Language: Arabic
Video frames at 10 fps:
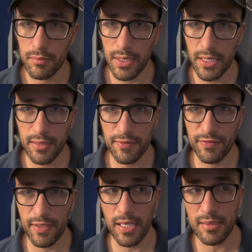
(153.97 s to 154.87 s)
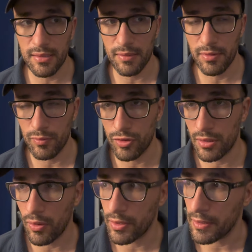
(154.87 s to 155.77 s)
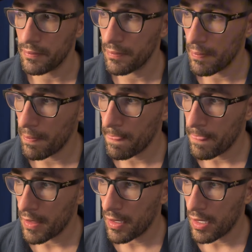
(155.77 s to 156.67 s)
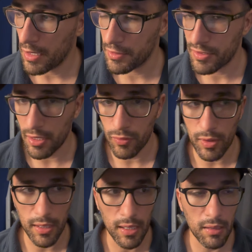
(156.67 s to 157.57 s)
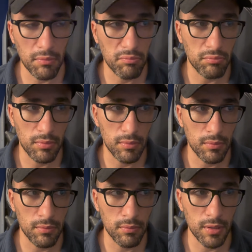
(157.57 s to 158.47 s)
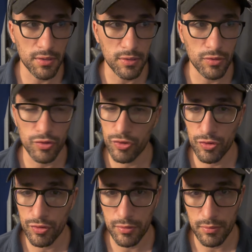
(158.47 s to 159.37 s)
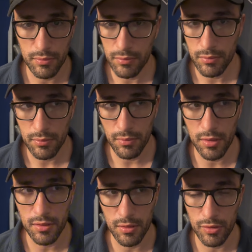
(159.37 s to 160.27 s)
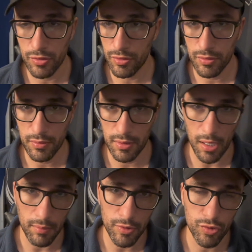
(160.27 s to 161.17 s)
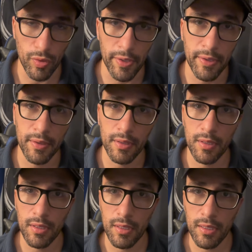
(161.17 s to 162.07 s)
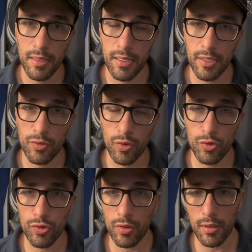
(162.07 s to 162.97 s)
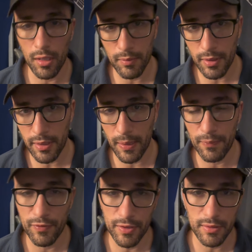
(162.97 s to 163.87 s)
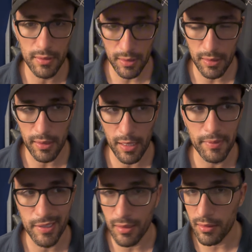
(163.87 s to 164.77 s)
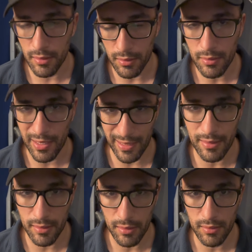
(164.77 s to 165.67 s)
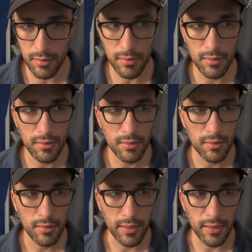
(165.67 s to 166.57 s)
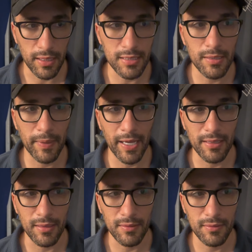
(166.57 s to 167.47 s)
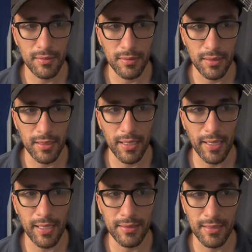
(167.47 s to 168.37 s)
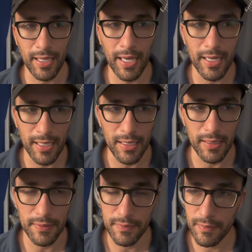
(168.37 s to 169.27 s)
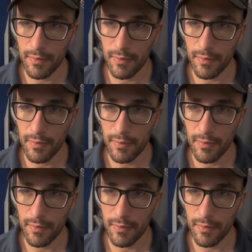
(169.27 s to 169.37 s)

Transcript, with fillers: احنا في كارثه بالمستوى ده هنصعد ولا لا ما اظنش ما اظنش صعبه شويه لان جزر القمر كاب فيردي ده جامد جدا جدا يعني كسب غانا لك ان تتخيل يعني